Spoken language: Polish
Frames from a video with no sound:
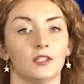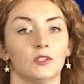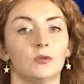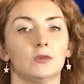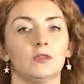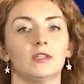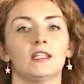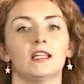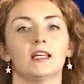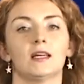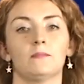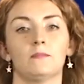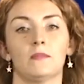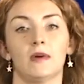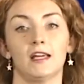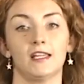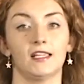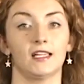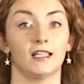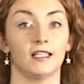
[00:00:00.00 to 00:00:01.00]
Julia,
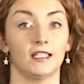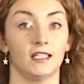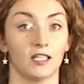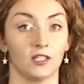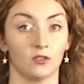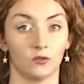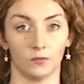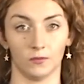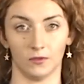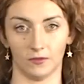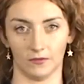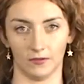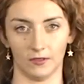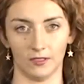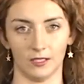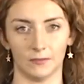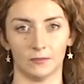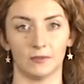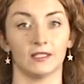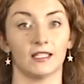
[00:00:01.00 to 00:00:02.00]
Maja, Jakub i
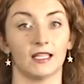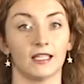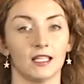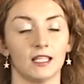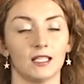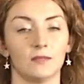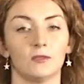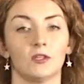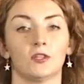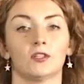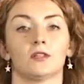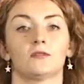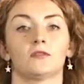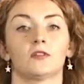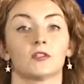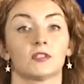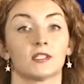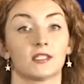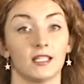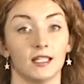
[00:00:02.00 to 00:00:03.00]
Filip takie imiona w
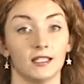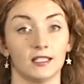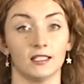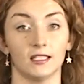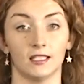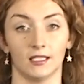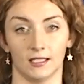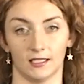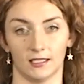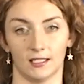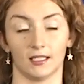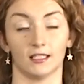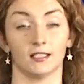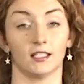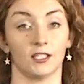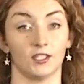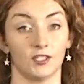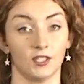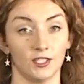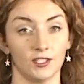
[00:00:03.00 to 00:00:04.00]
ostatnich latach
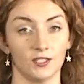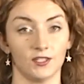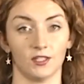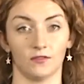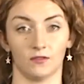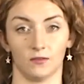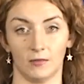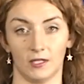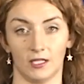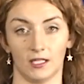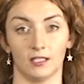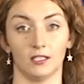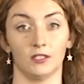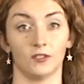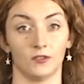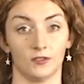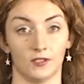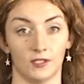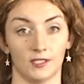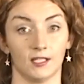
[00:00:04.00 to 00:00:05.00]
najczęściej wybierali
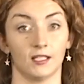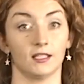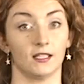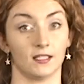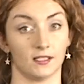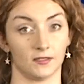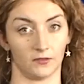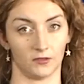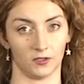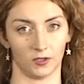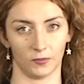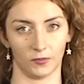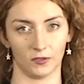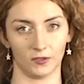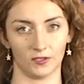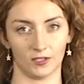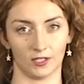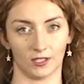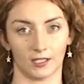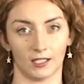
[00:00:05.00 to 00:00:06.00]
rodzice dla swoich
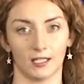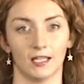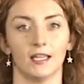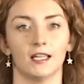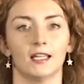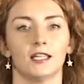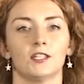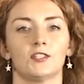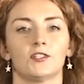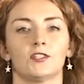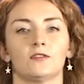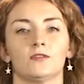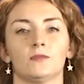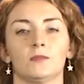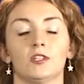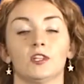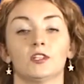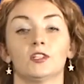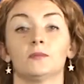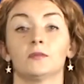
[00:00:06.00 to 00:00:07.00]
pociech. Czy w
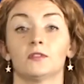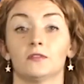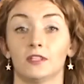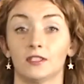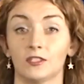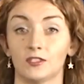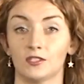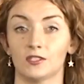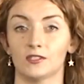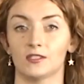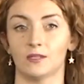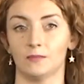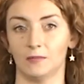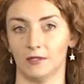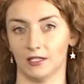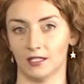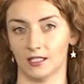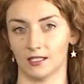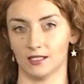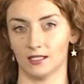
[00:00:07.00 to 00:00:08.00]
minionym
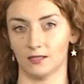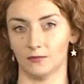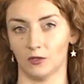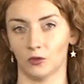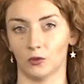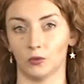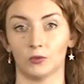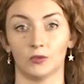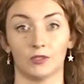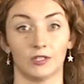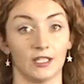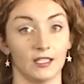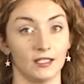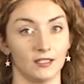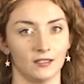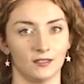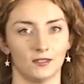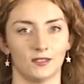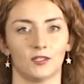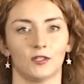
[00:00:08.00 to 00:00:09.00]
2015 roku
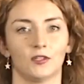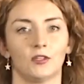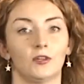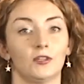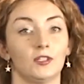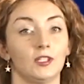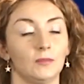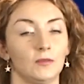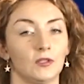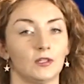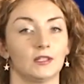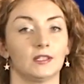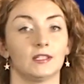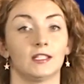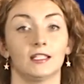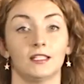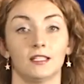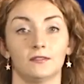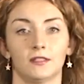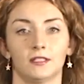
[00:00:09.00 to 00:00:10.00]
trendy co do imion
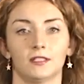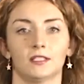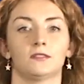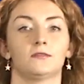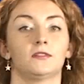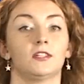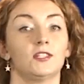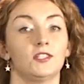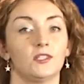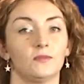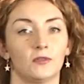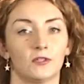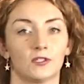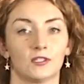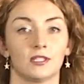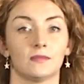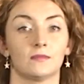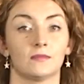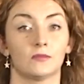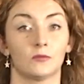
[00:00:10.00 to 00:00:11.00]
nadawanych w
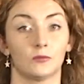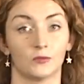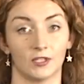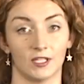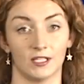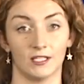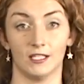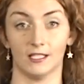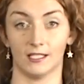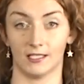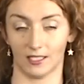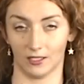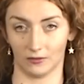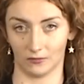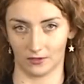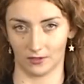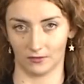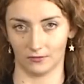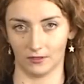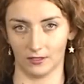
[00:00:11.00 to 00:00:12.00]
Raciborskim Urzędzie Stanu
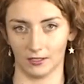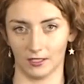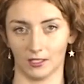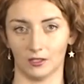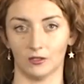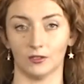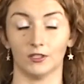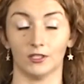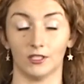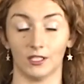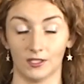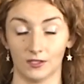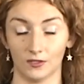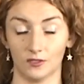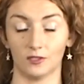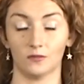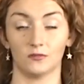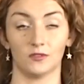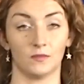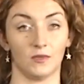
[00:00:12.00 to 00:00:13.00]
Cywilnego nieco
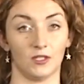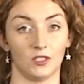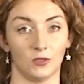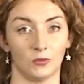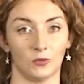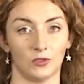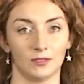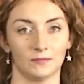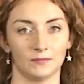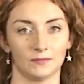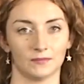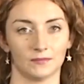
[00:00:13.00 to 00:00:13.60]
się zmieniły?